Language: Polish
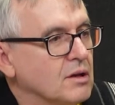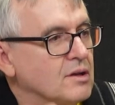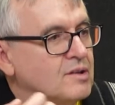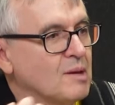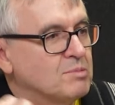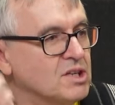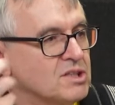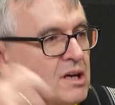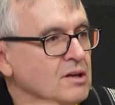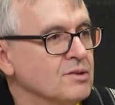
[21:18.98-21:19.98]

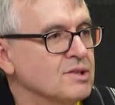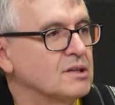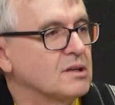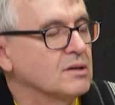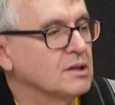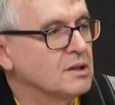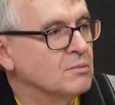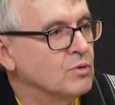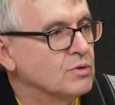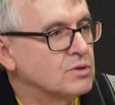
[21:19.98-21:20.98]
zaprzeczające trochę
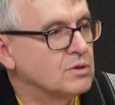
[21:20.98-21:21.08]
temu,